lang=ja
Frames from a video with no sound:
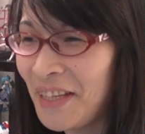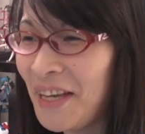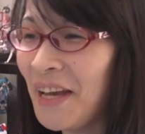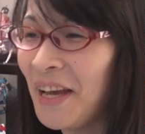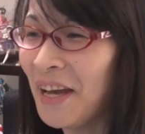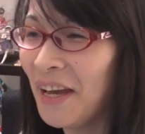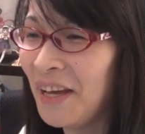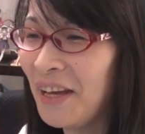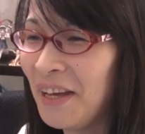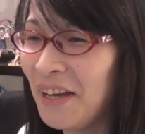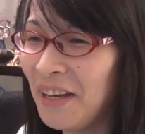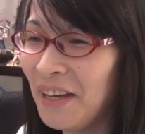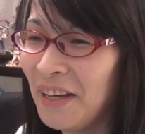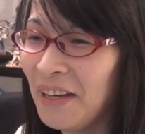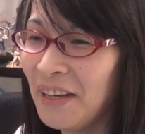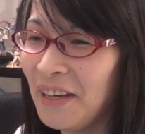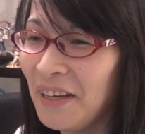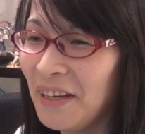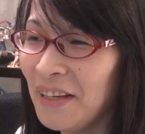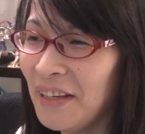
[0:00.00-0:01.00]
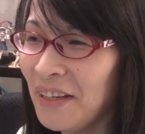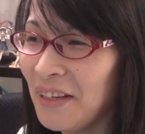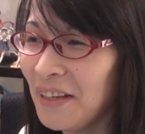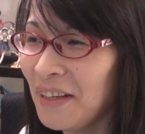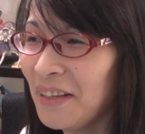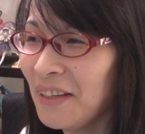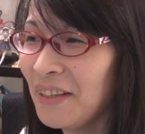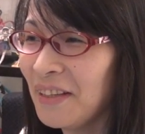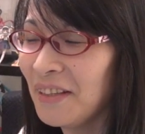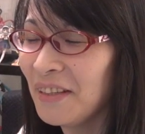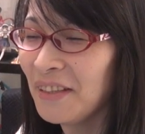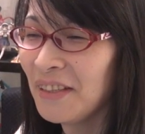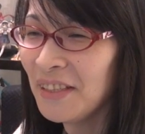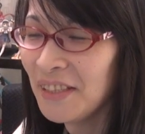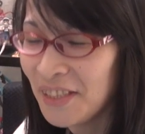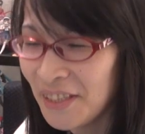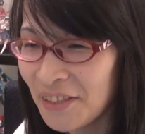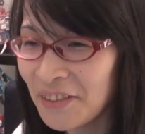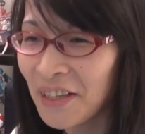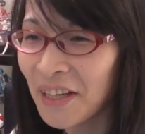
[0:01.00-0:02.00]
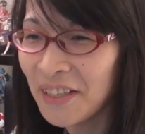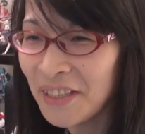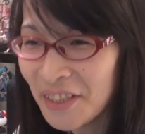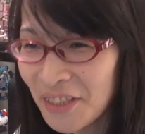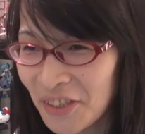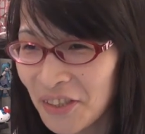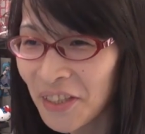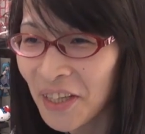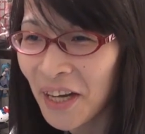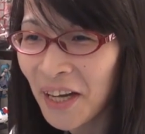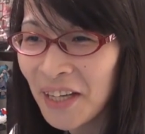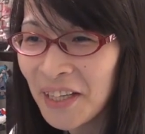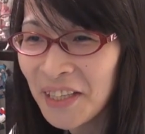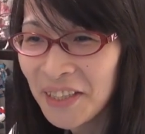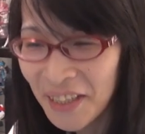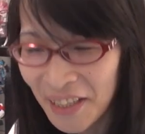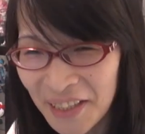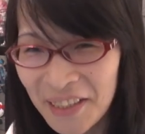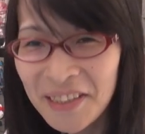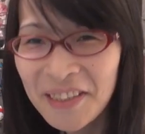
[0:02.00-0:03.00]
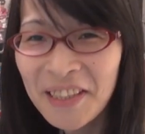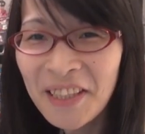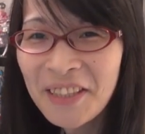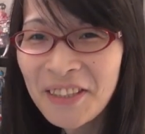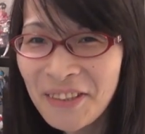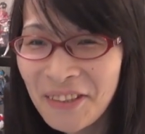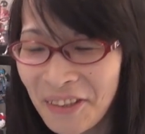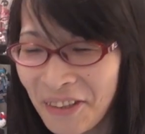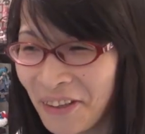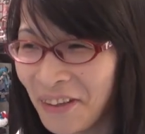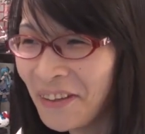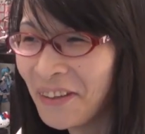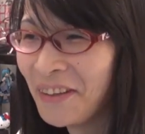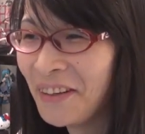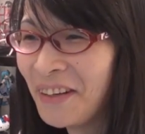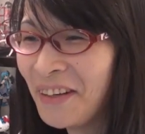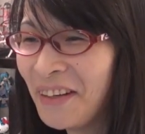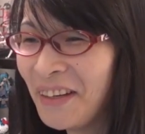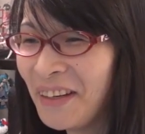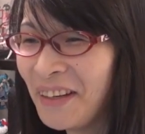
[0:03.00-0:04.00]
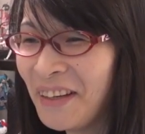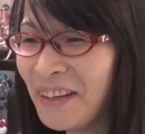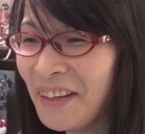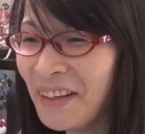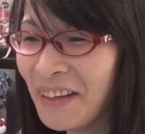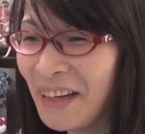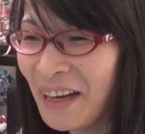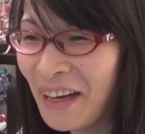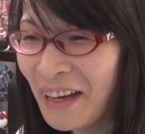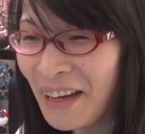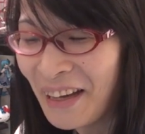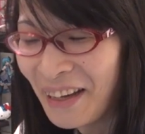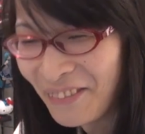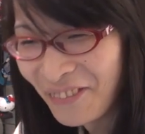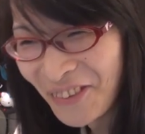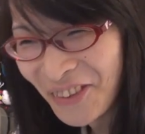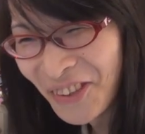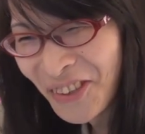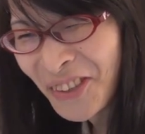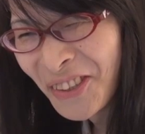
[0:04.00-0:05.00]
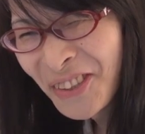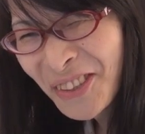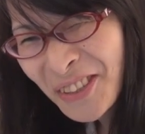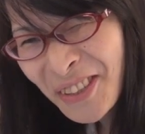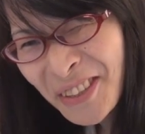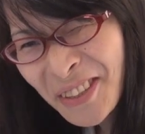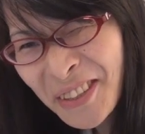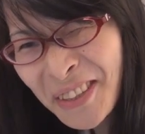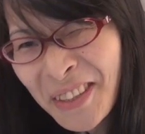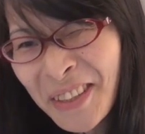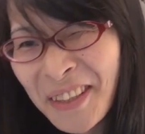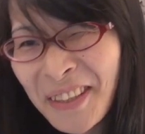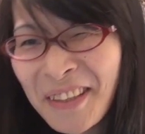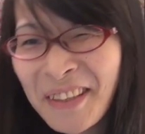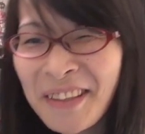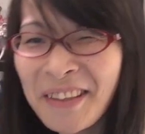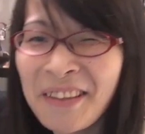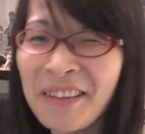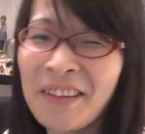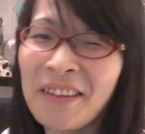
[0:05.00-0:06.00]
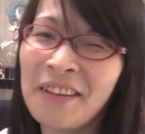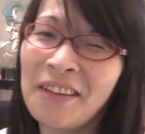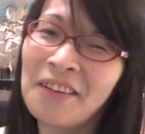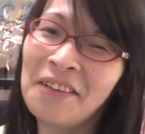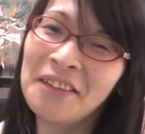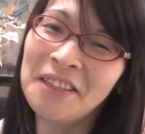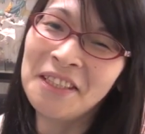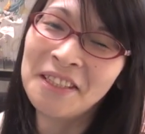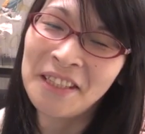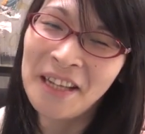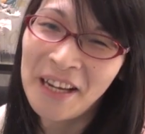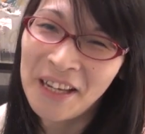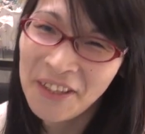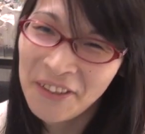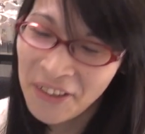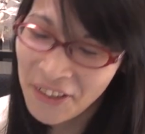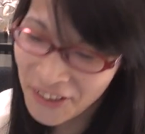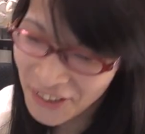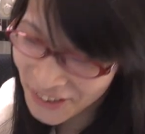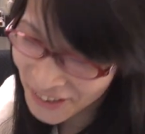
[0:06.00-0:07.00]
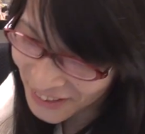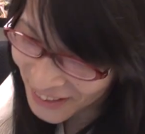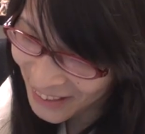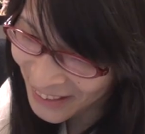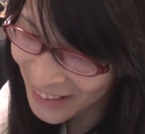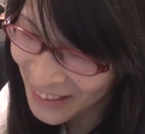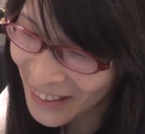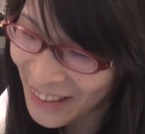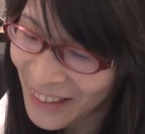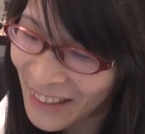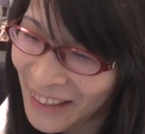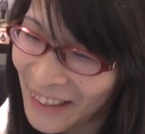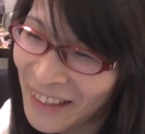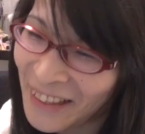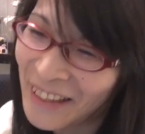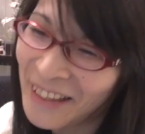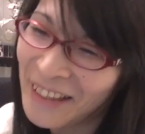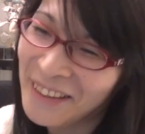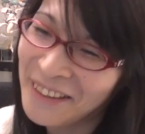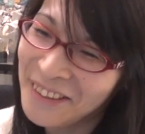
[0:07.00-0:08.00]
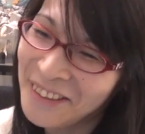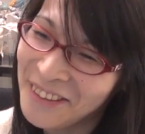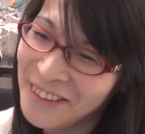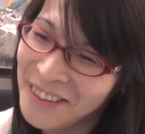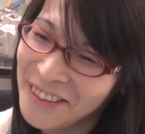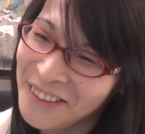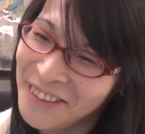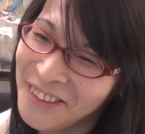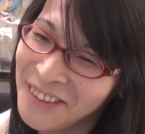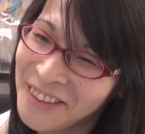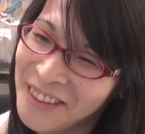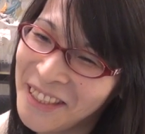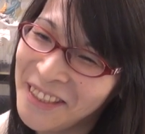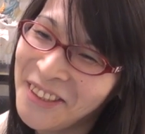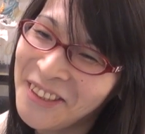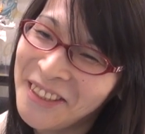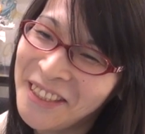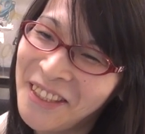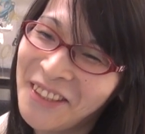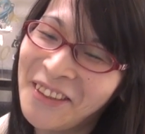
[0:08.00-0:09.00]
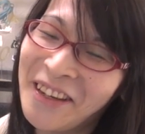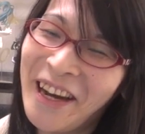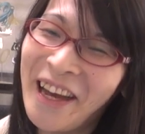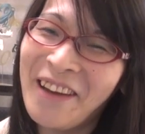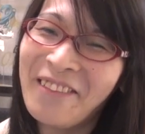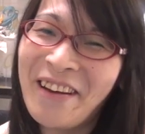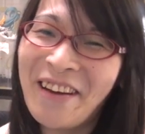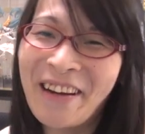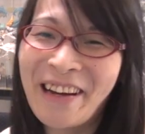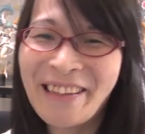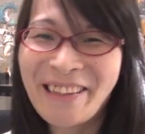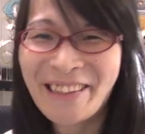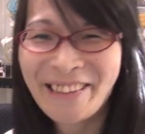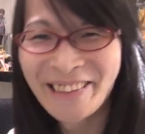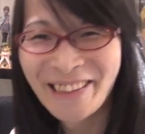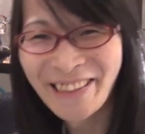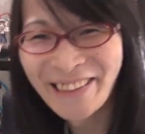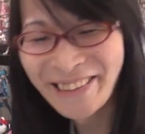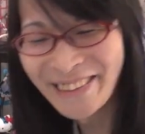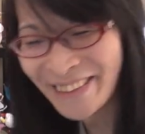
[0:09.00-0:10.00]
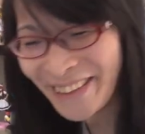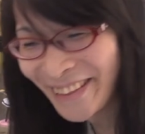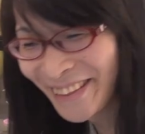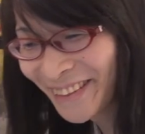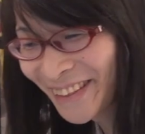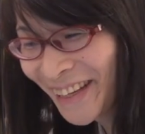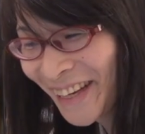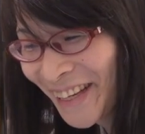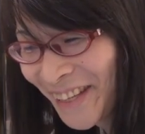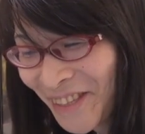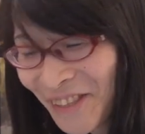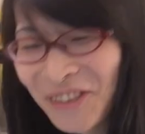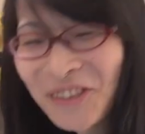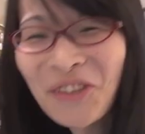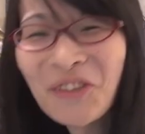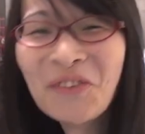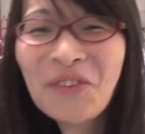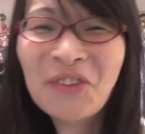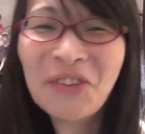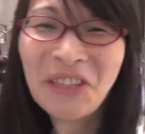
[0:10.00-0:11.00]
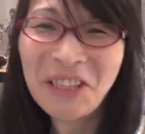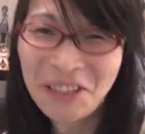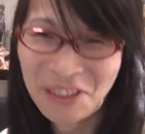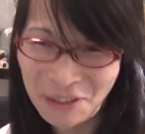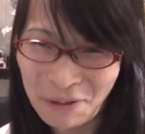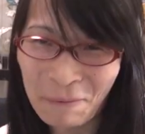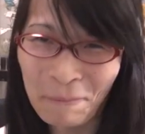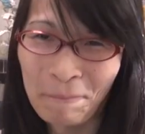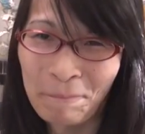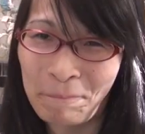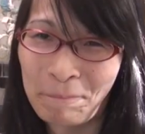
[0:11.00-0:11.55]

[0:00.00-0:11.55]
て1週間2週間1ヶ月経つとああもう本当に作業用なんだからちゃんとしたの買えばよかったじゃんって絶対言うと思うんですよ。